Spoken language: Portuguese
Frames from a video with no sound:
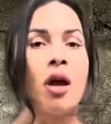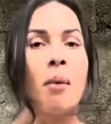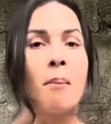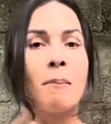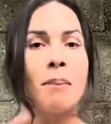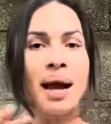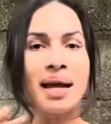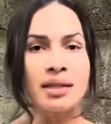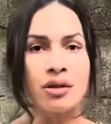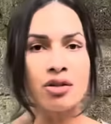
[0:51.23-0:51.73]

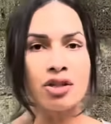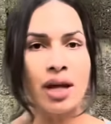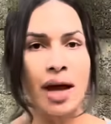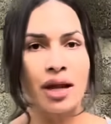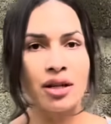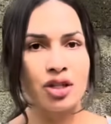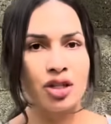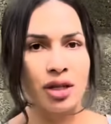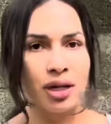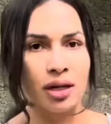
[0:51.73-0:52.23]
Mas eu já
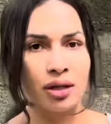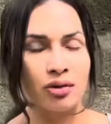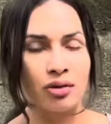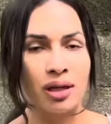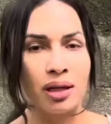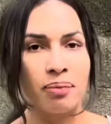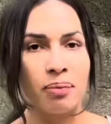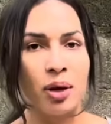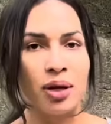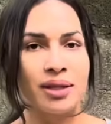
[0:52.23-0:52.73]
adianto
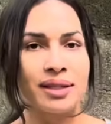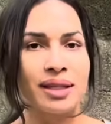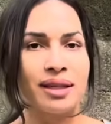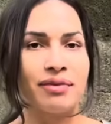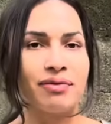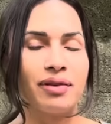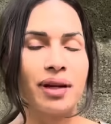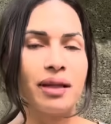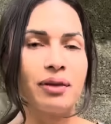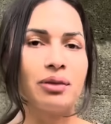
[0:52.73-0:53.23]
que pode ser
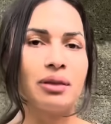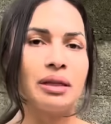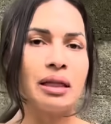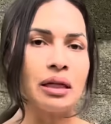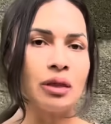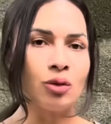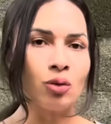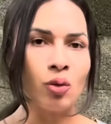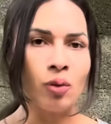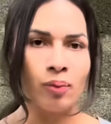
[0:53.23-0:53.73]
feito
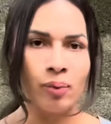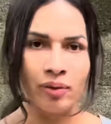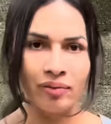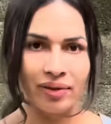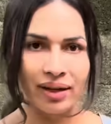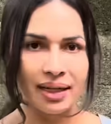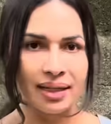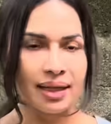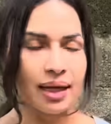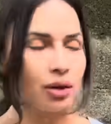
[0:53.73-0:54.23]
tanto com
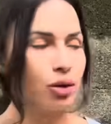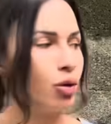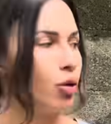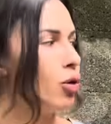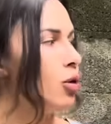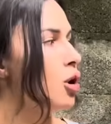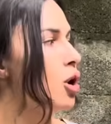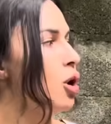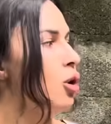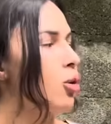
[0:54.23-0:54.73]

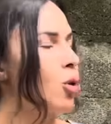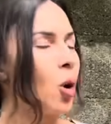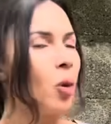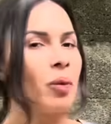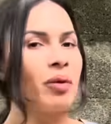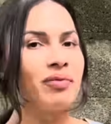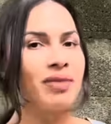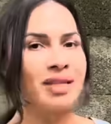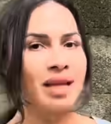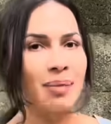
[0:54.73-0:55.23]
pulverizador,
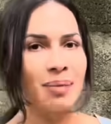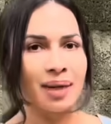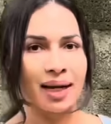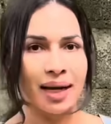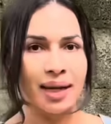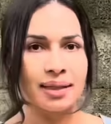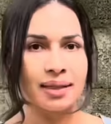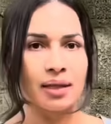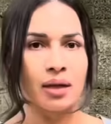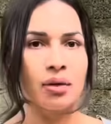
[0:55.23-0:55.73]
como eu fiz a
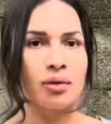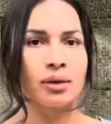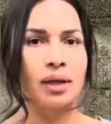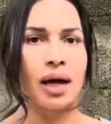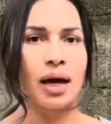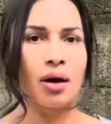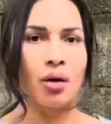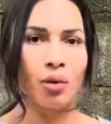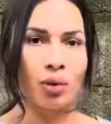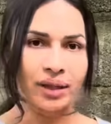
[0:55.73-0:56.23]
aplicação
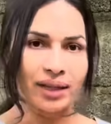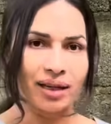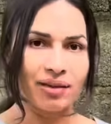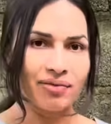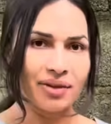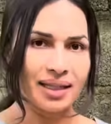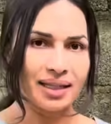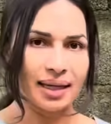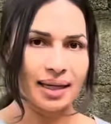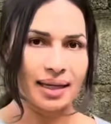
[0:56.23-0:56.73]
na outra
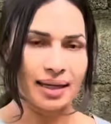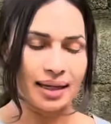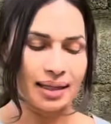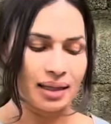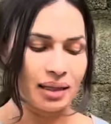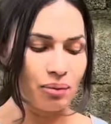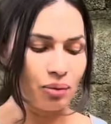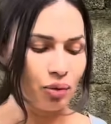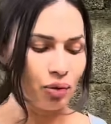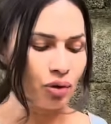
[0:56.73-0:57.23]
vez aqui
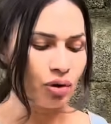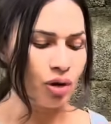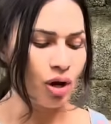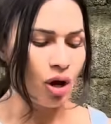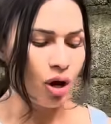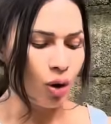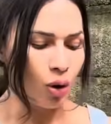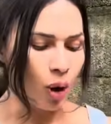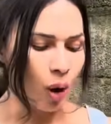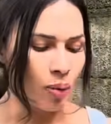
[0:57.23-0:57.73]
nesse muro,
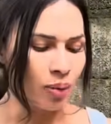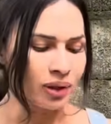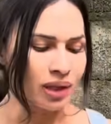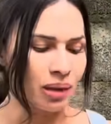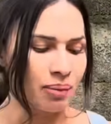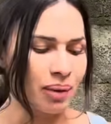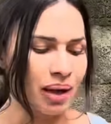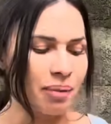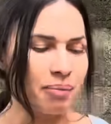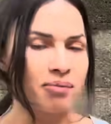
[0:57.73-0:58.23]
como
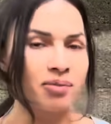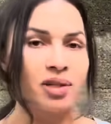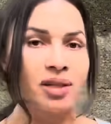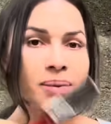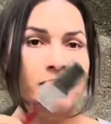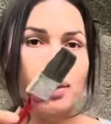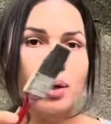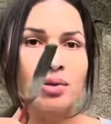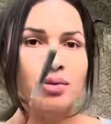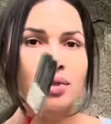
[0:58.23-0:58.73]
também
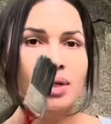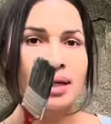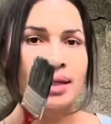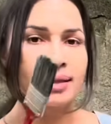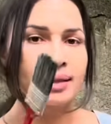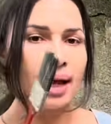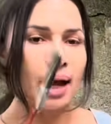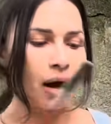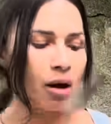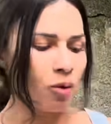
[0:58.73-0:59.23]
você pode
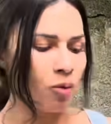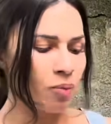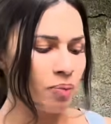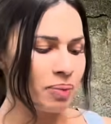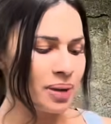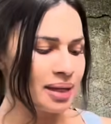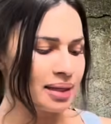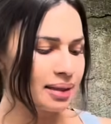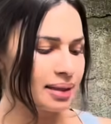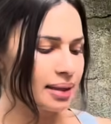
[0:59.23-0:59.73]
utilizar um
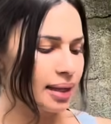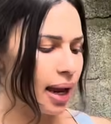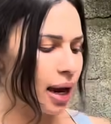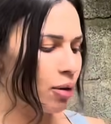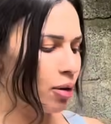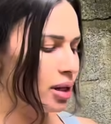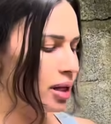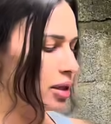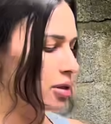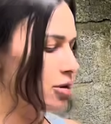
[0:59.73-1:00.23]
pincel, olha